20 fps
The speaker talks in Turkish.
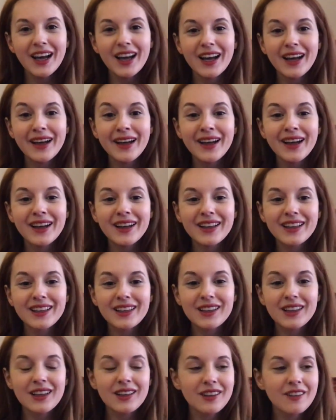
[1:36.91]
E,
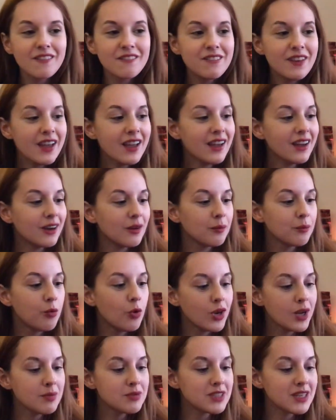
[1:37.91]
ve
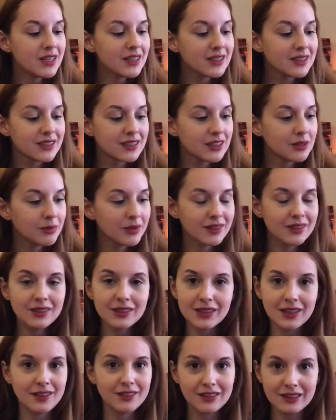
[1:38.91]
böyle bir şeyin
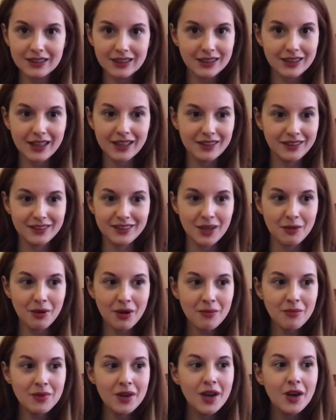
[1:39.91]
kırılmasını kesinlikle
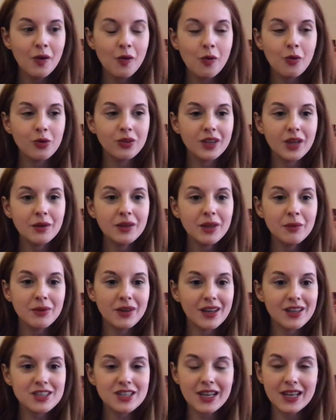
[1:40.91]
istemem. O yüzden de
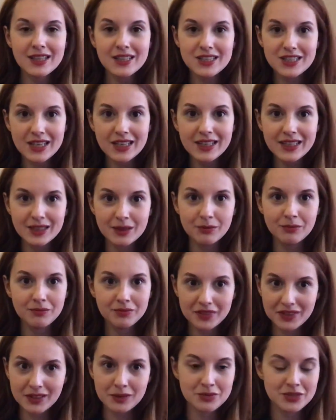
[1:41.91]
birazcık
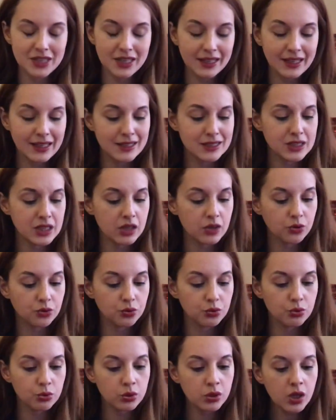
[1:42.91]
endişeliydim nasıl bir şey geleceği
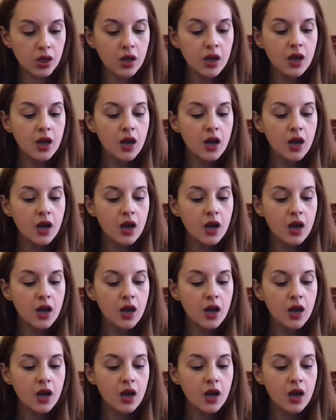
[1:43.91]
konusunda.